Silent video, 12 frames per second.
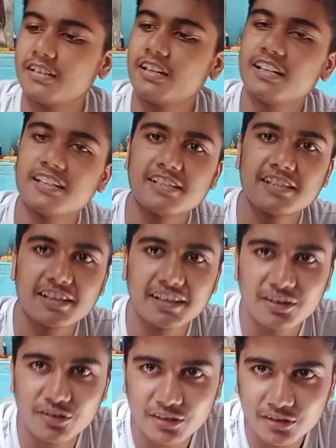नानी जी
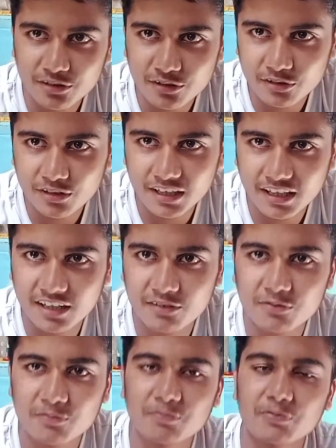की ड्राइंग को ड्रॉ कर रहा
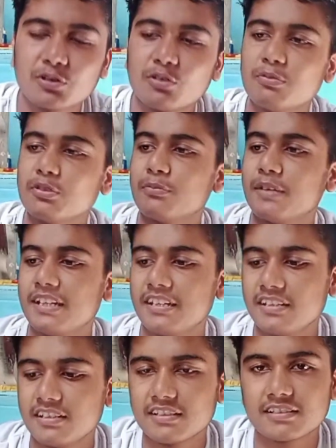हूँ तो अभी तो
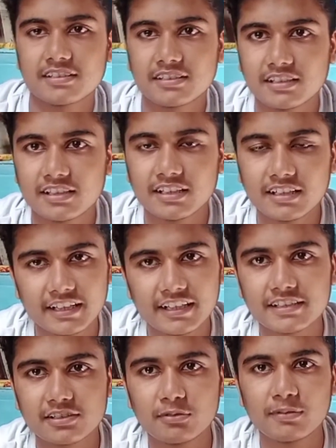मैंने इसके
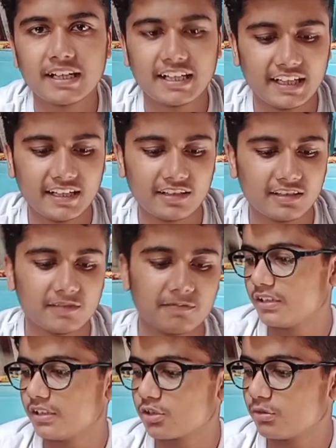ग्रेड्स को बनाया है
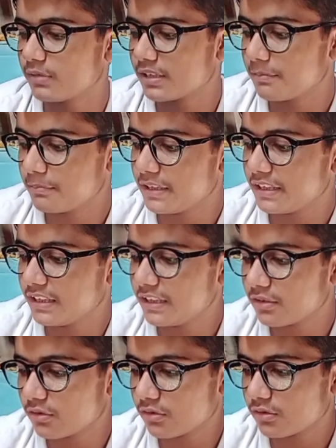इसको मैं कम्प्लीटली
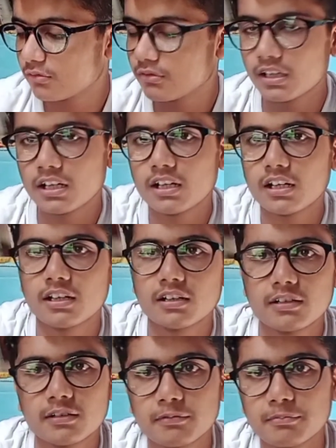ड्रॉ करूँगा
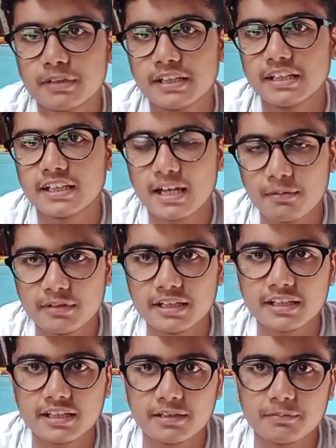मेरी
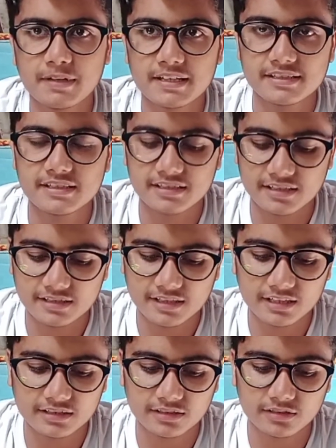कैमलिन की पेंसिल्स के
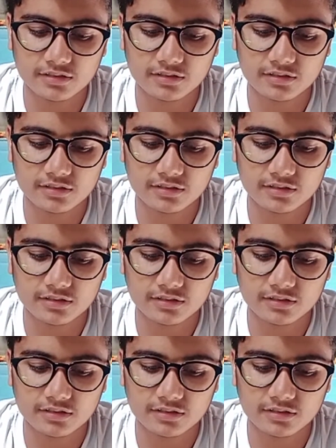साथ